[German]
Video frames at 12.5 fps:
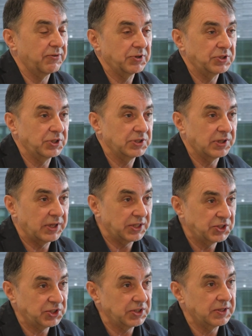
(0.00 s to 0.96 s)
Aber in diesen
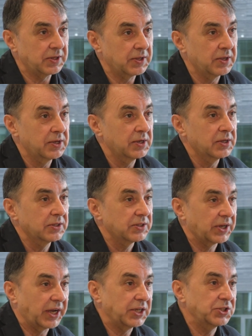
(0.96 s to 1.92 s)
letzten
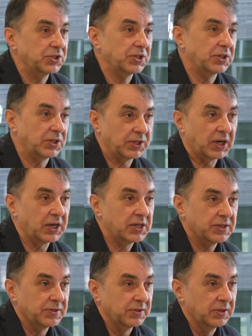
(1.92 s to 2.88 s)
30
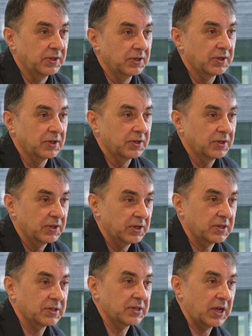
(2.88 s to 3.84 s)
Jahren
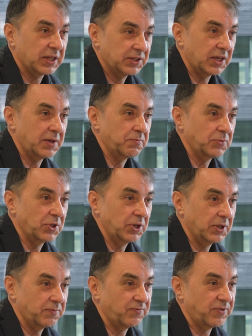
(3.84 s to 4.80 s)
äh, hat eben die